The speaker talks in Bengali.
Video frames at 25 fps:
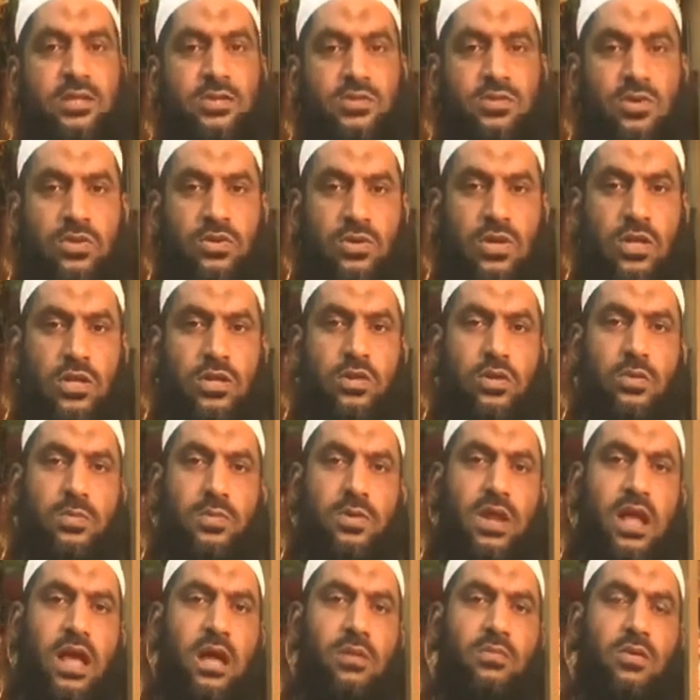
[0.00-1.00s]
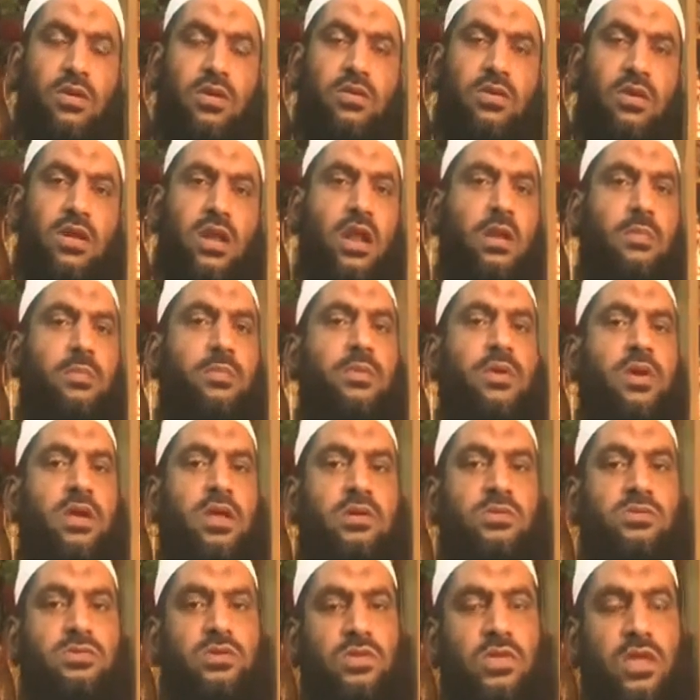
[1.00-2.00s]
সুন্নাতের উপর আমল করার
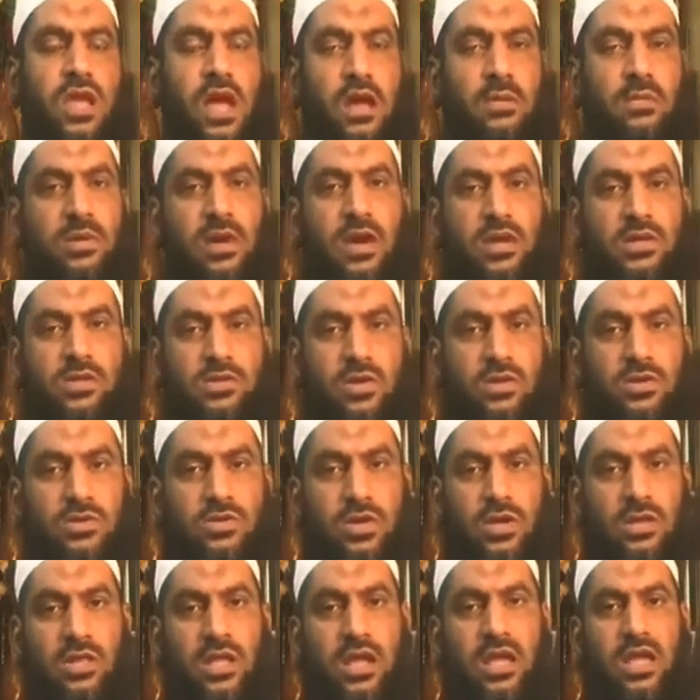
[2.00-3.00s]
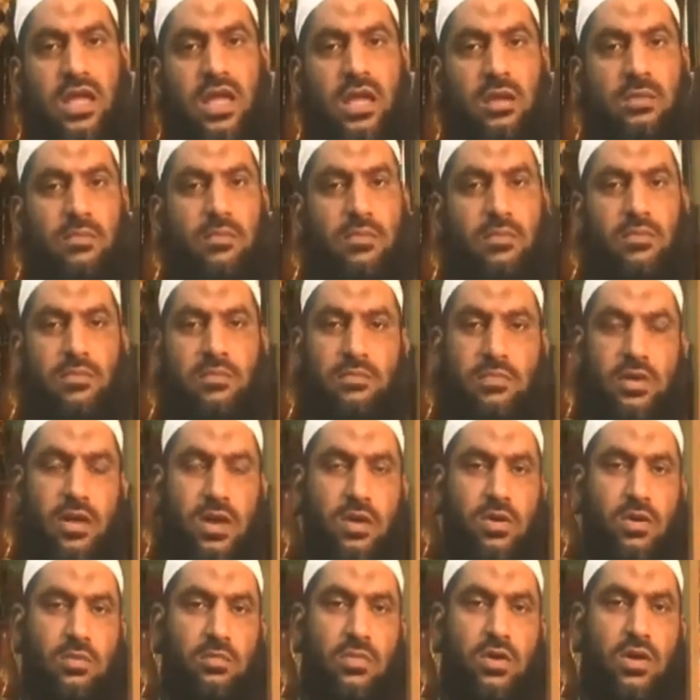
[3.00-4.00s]
পরেও যদি আবার সংশয় থাকে
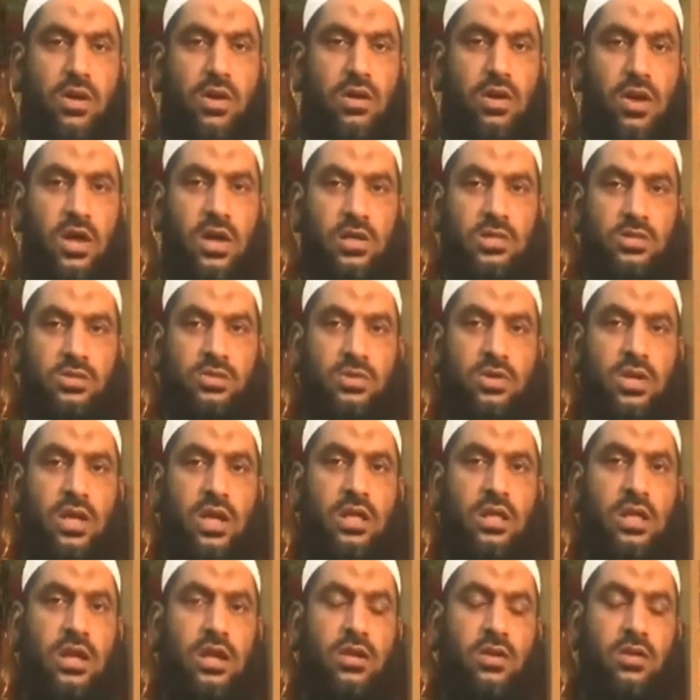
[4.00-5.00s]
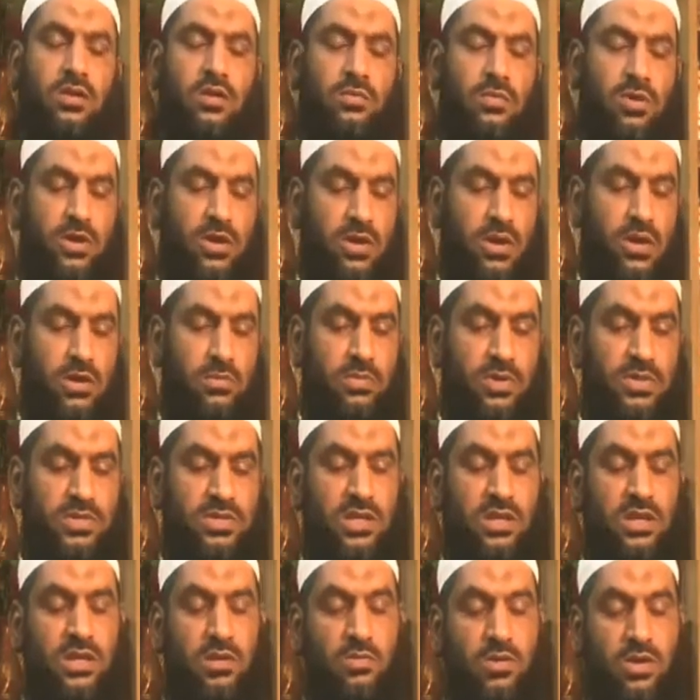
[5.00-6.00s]
মনে হয় শুকিয়ে থাকলো মনে হয়
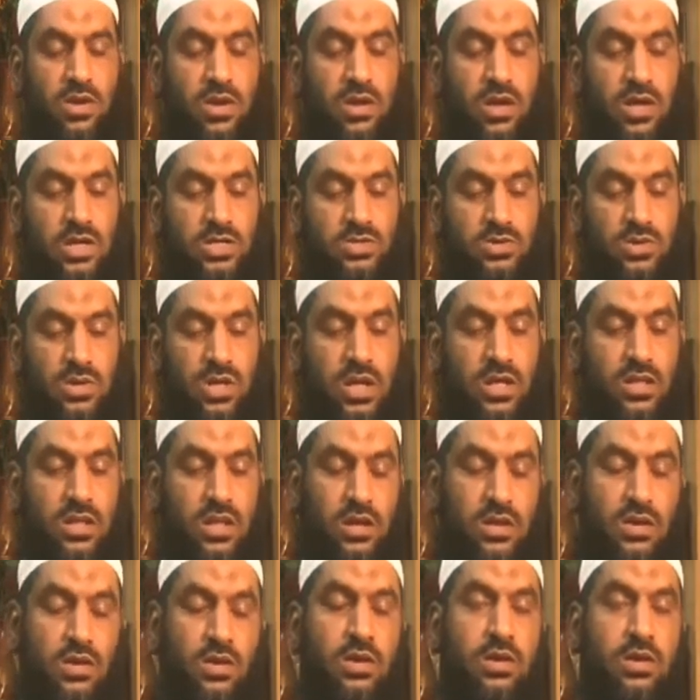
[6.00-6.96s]
ভিজেনি মনে হয় শুকিয়ে থাকলো